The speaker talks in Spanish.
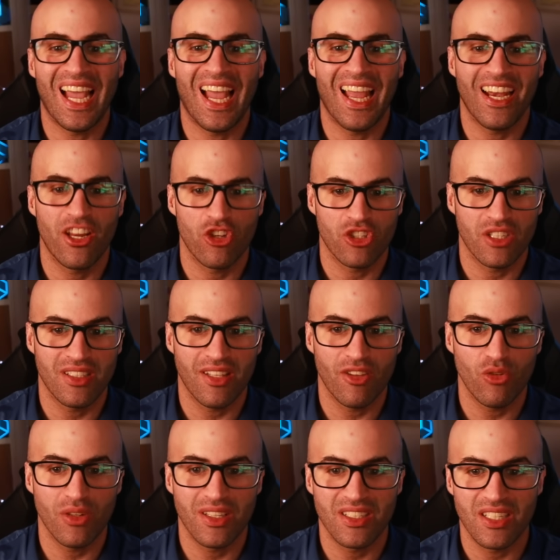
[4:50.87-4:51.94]
aéreos
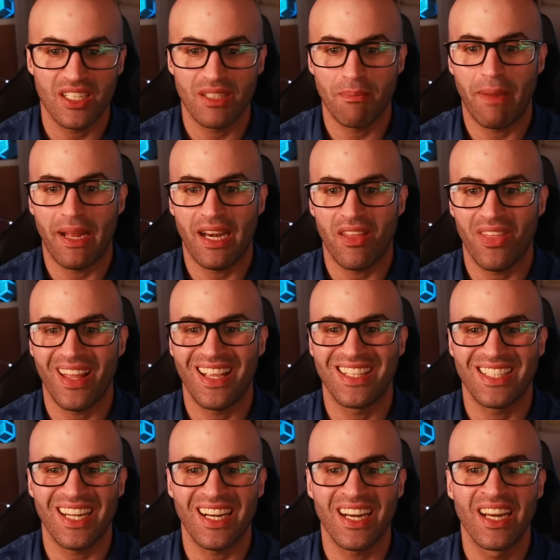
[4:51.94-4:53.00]
estadounidenses parecen
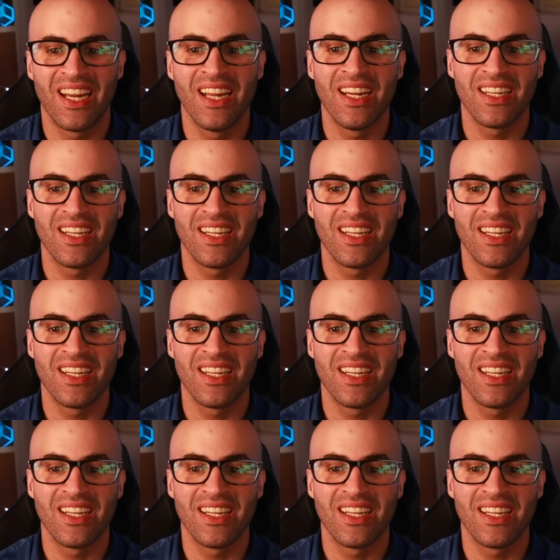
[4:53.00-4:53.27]
estar